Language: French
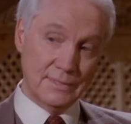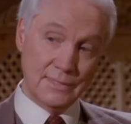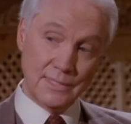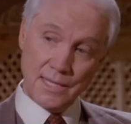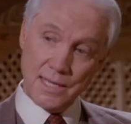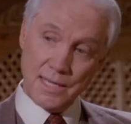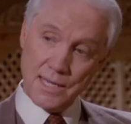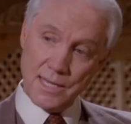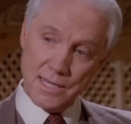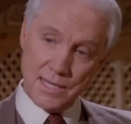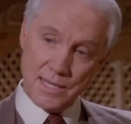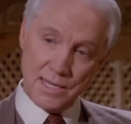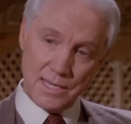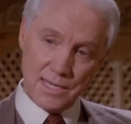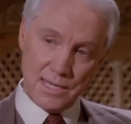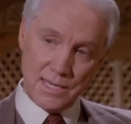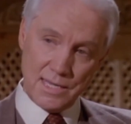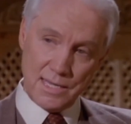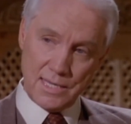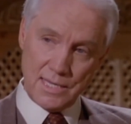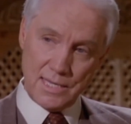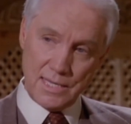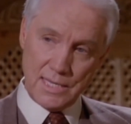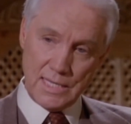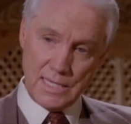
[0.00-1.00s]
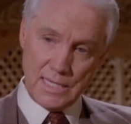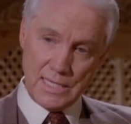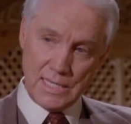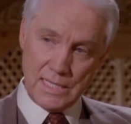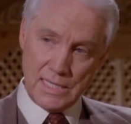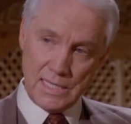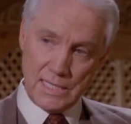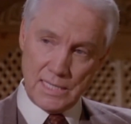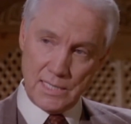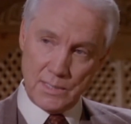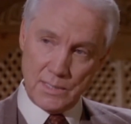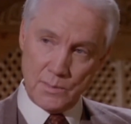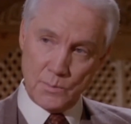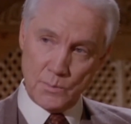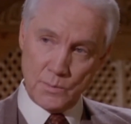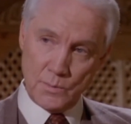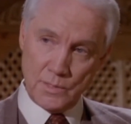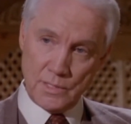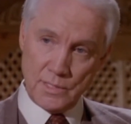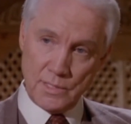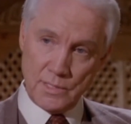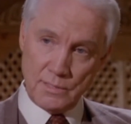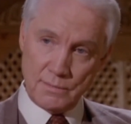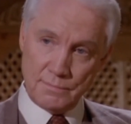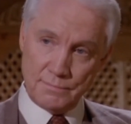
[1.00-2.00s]
Euh...
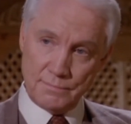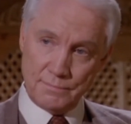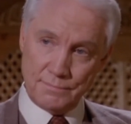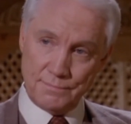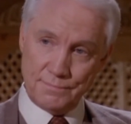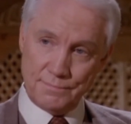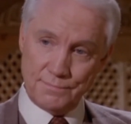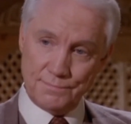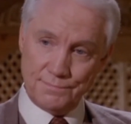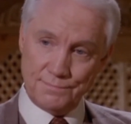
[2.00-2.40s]
C'est pas faux.